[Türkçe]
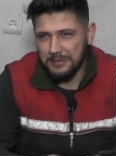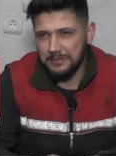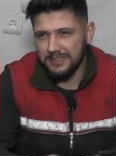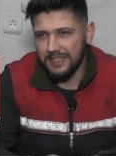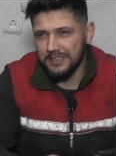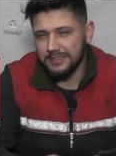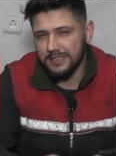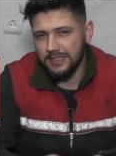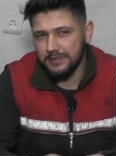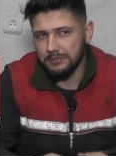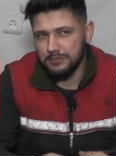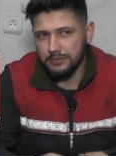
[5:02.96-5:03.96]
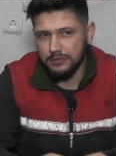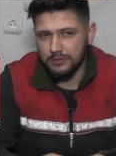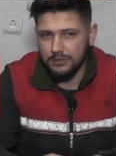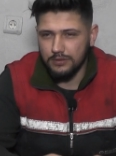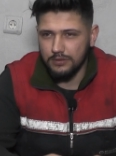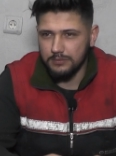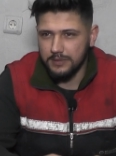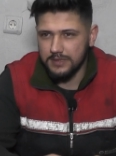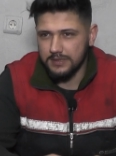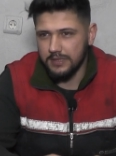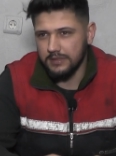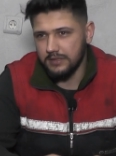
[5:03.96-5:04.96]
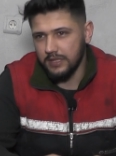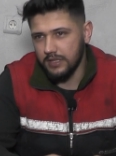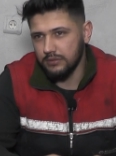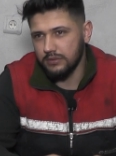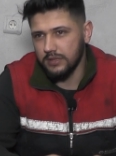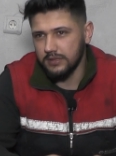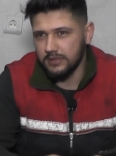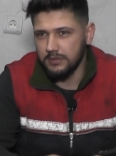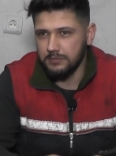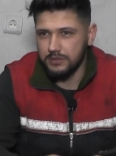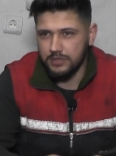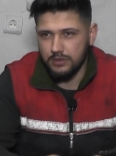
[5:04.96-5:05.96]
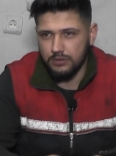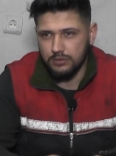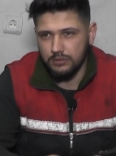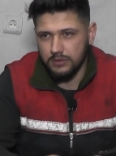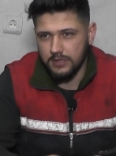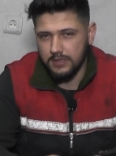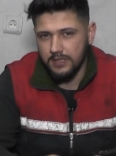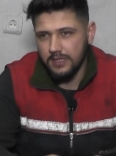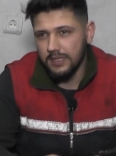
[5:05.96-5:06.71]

Tabii yani sadece burada olmaz yani diğer dükkanlarda bir çerot olarak